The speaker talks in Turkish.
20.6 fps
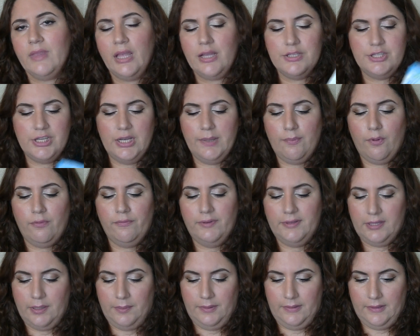jelibon
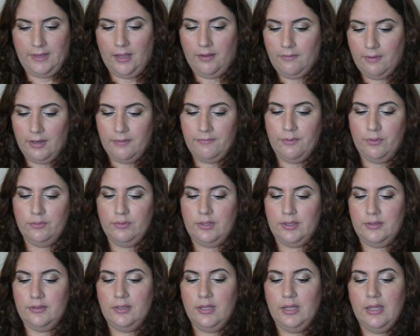vitaminler var ve
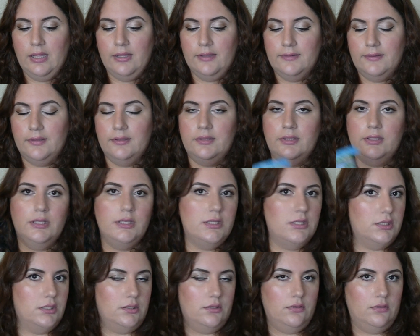onların tadı
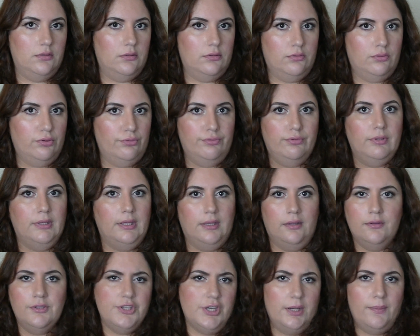hiç kötü
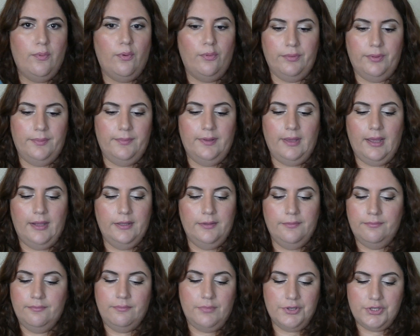değil. Jelibon gibi yani
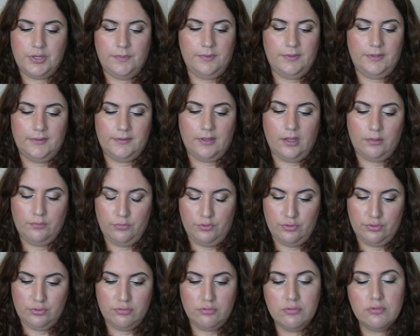başka bir tat
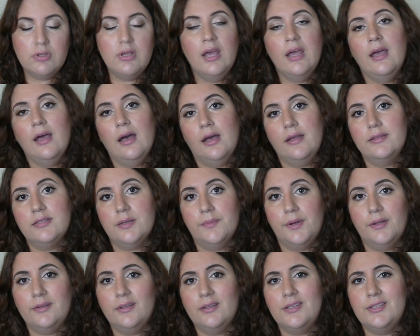almıyorsunuz. Aynı
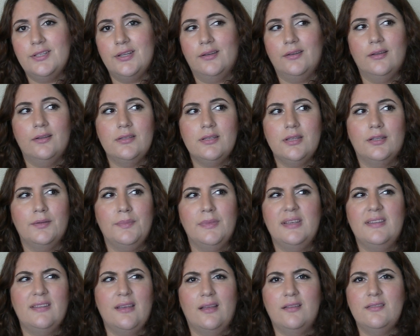zamanda içlerinde sanırım
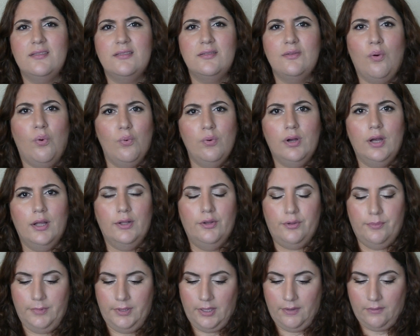iki tanesinde 10
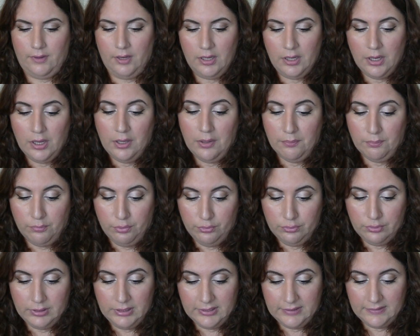kalori mi ne var.
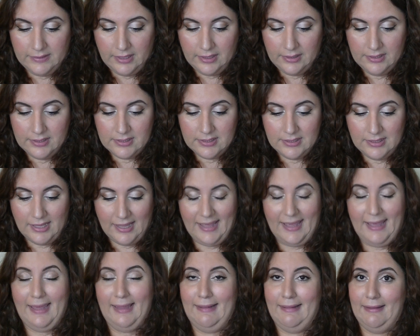Bunun iki tanesinde
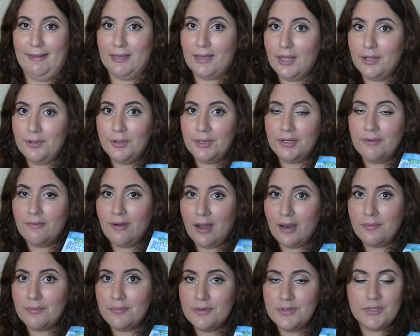50 kalori
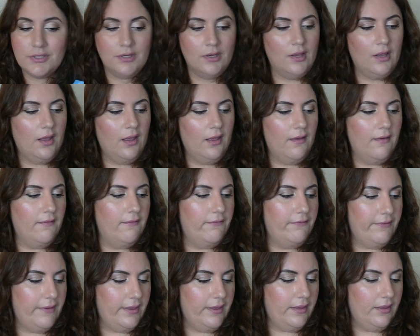varmış
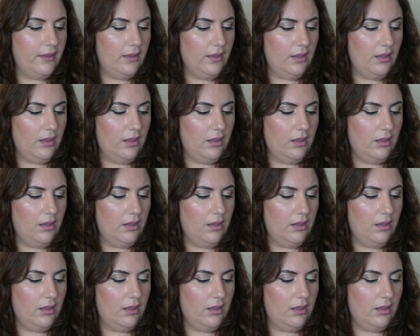ve e,